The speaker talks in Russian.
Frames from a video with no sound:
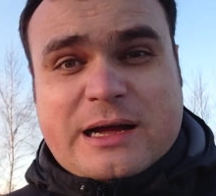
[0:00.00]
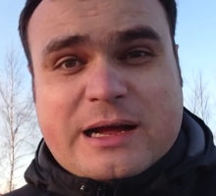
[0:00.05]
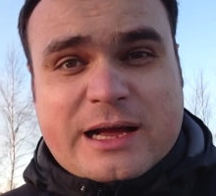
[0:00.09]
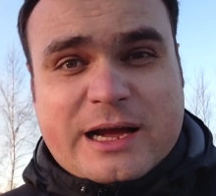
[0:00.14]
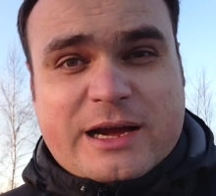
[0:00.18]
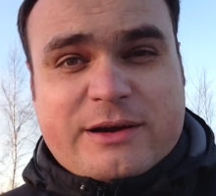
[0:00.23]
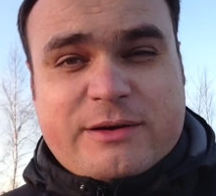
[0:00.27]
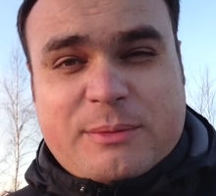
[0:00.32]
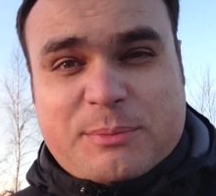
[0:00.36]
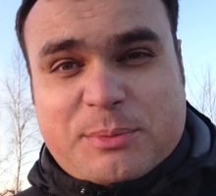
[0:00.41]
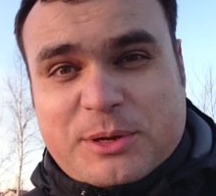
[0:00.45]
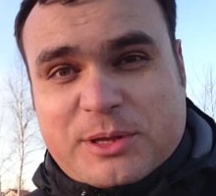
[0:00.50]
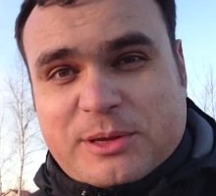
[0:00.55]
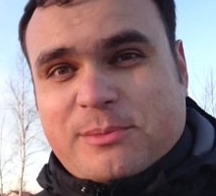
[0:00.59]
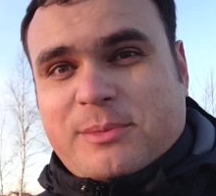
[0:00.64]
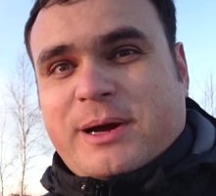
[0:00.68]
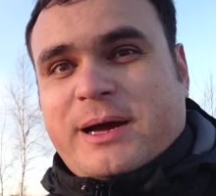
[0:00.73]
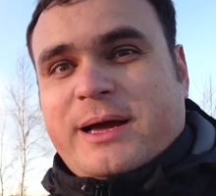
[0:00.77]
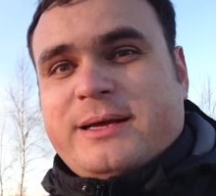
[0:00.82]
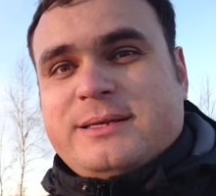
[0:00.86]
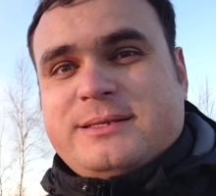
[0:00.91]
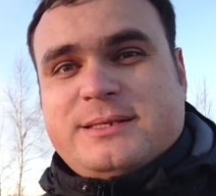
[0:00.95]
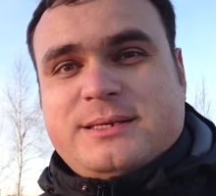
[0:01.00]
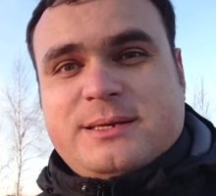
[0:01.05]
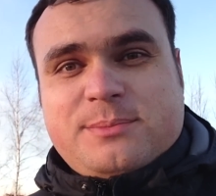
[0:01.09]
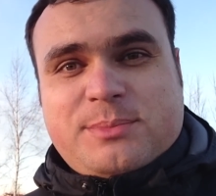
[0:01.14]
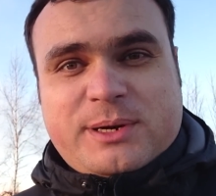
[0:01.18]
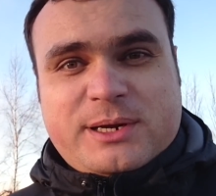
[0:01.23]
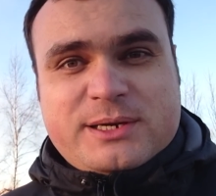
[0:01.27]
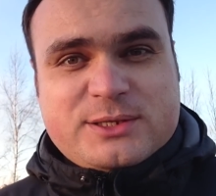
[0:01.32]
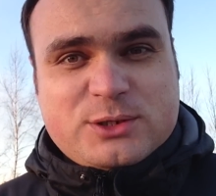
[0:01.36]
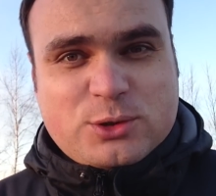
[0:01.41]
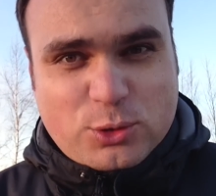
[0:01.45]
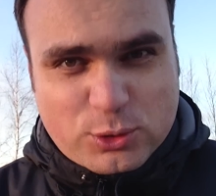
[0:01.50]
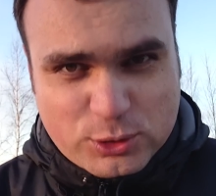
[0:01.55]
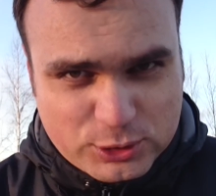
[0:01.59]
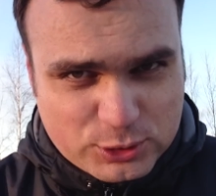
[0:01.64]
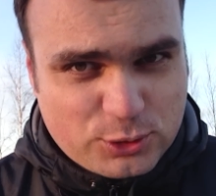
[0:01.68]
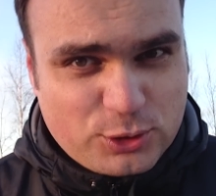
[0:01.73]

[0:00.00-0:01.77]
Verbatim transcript: как вы понимаете, происходит